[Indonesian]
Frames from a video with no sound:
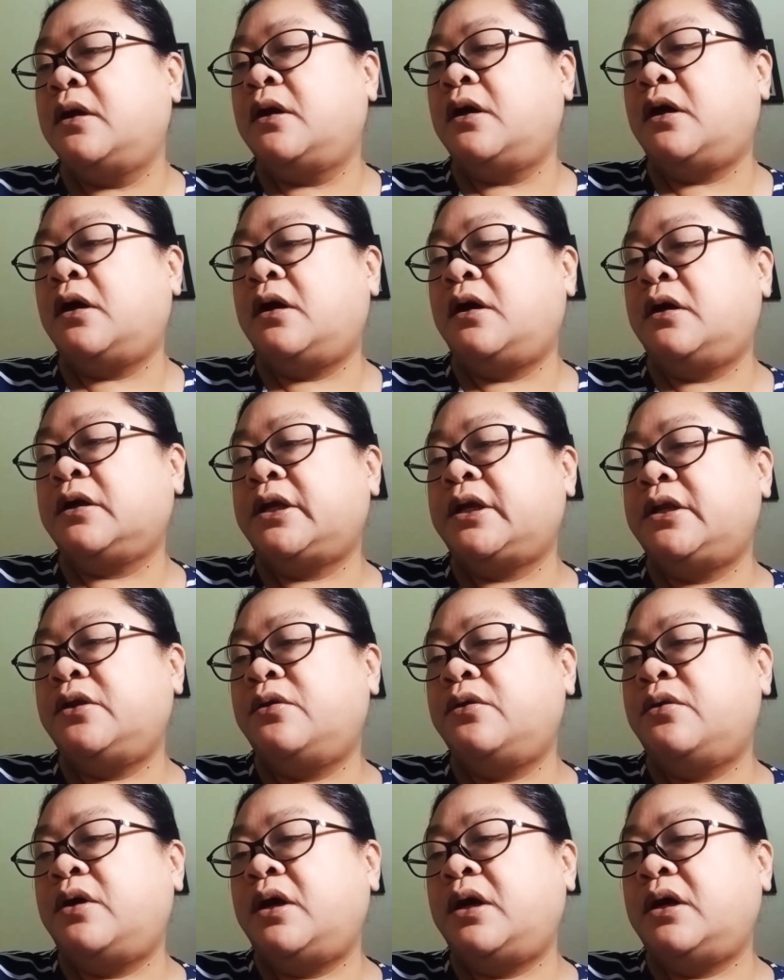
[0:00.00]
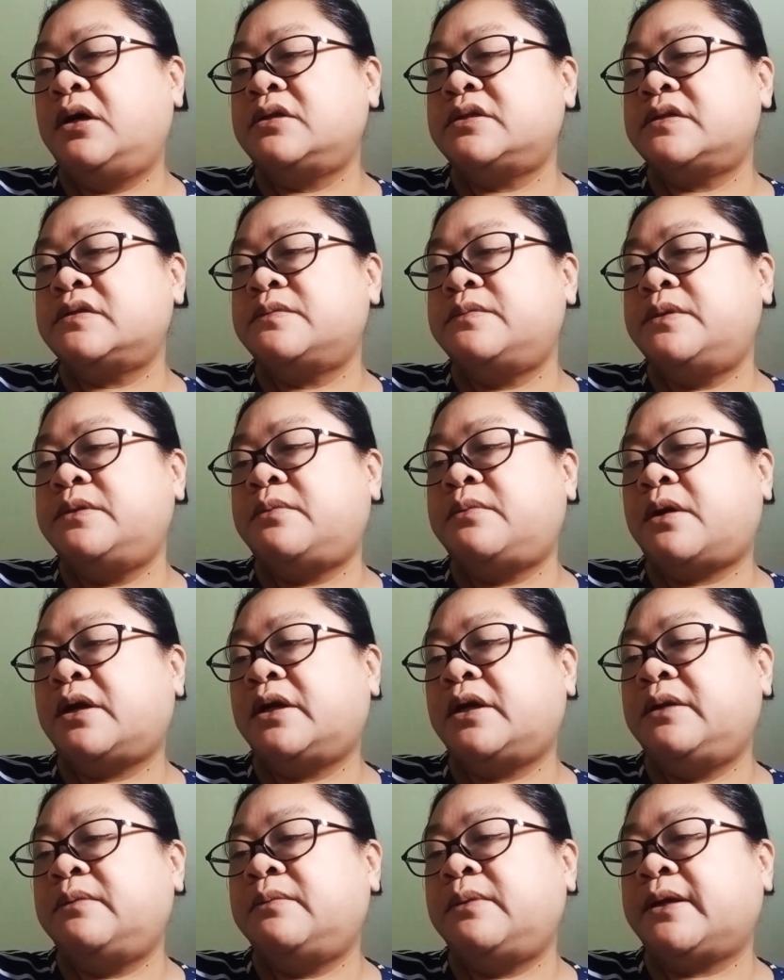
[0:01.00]
Uh, quinoa, sesame,
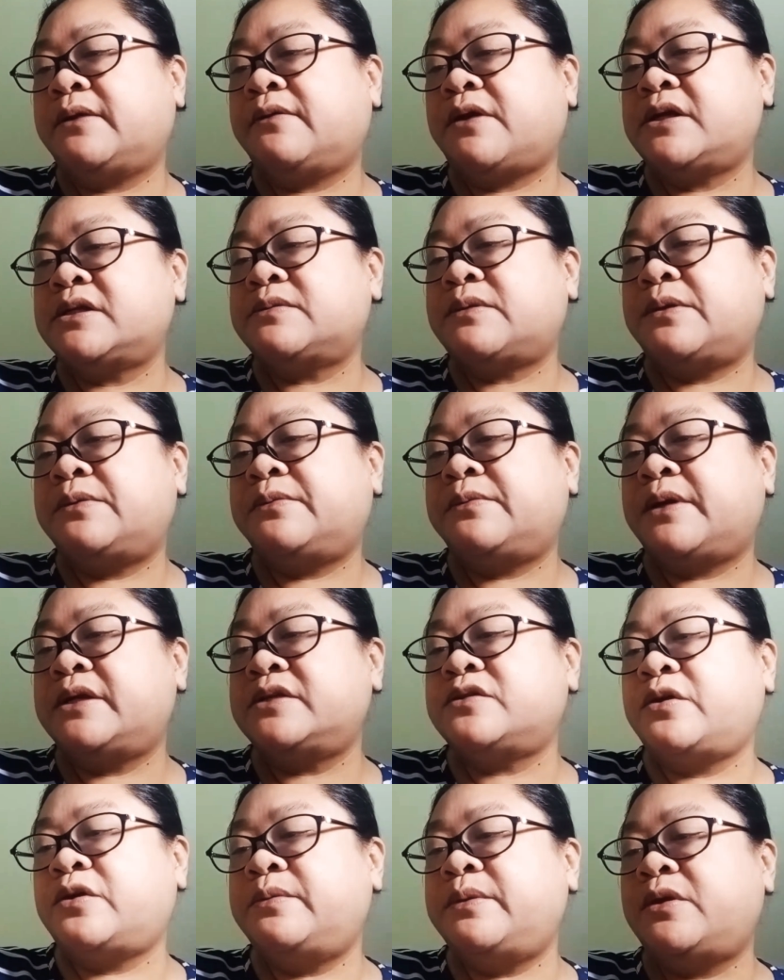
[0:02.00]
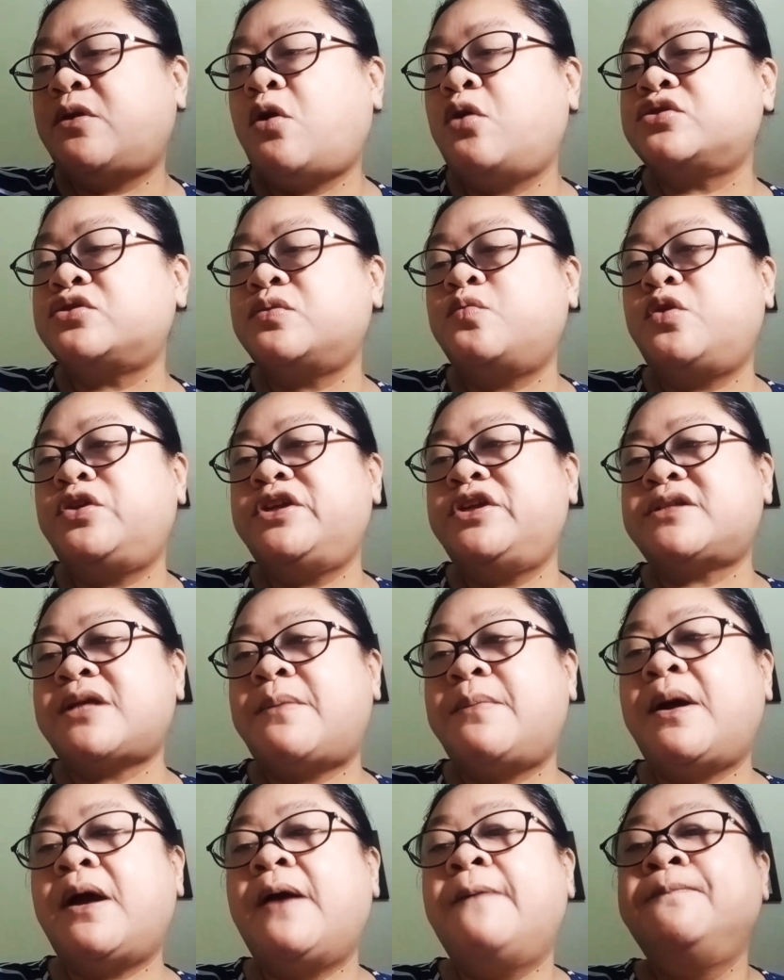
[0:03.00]
barley, black rice, brown rice, soybean. oil, oh, semuanya
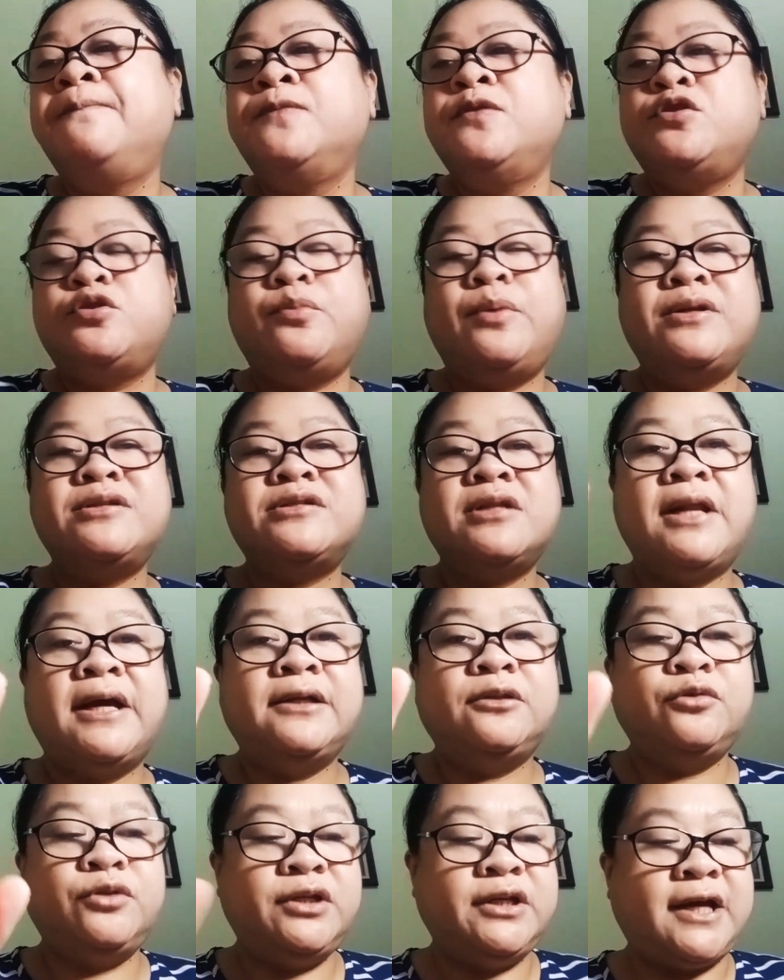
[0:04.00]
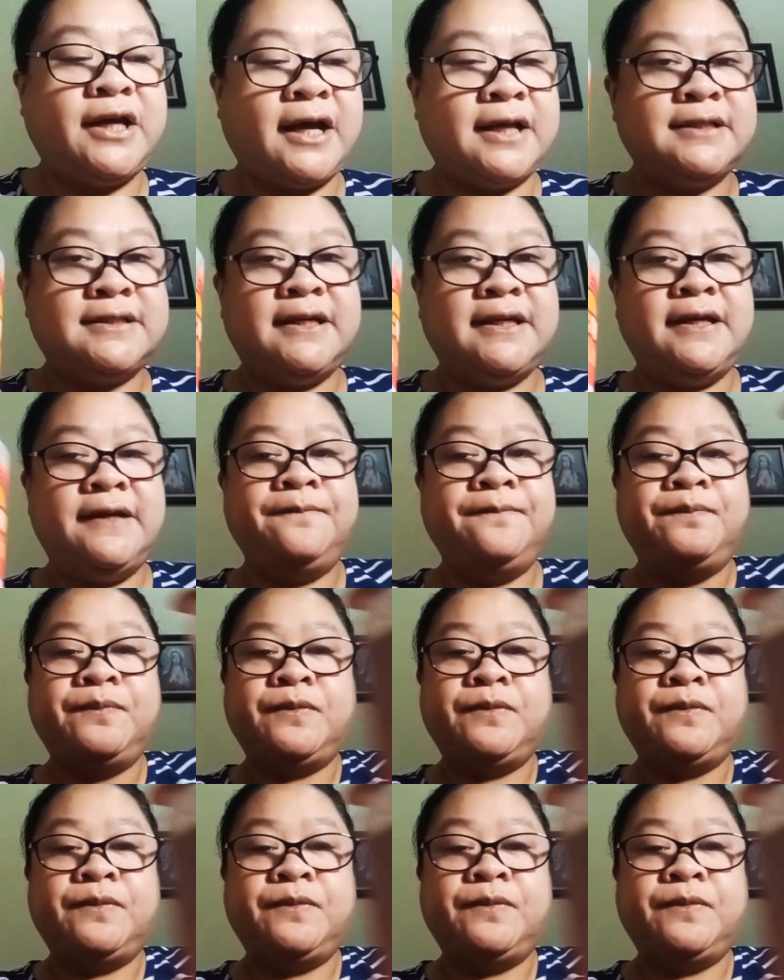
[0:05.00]
sama. Cuma setelah itu dikasih